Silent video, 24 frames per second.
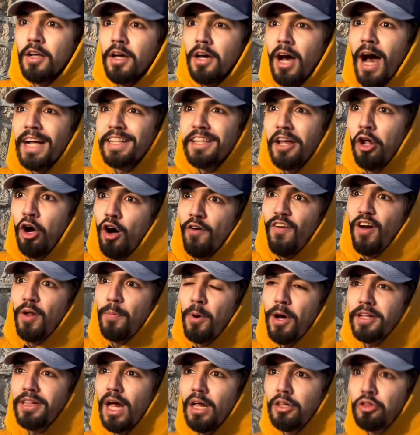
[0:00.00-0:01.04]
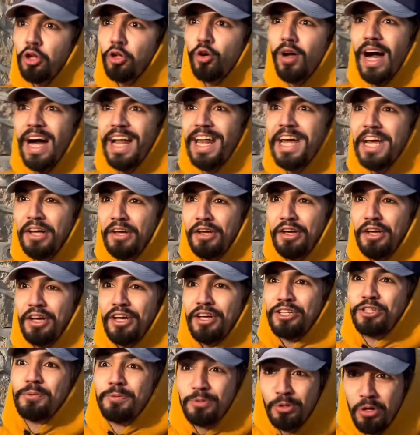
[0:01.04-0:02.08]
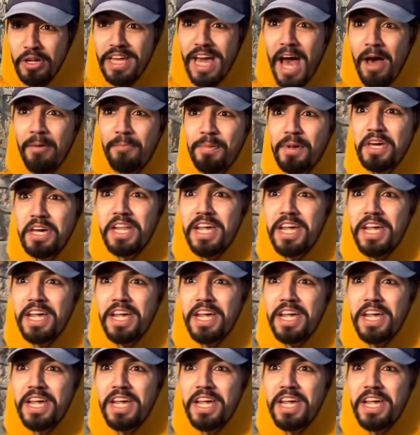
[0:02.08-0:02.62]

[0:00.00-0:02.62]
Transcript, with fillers: هذا هوفر بورد اتركه عليه جبتوا لي يا امي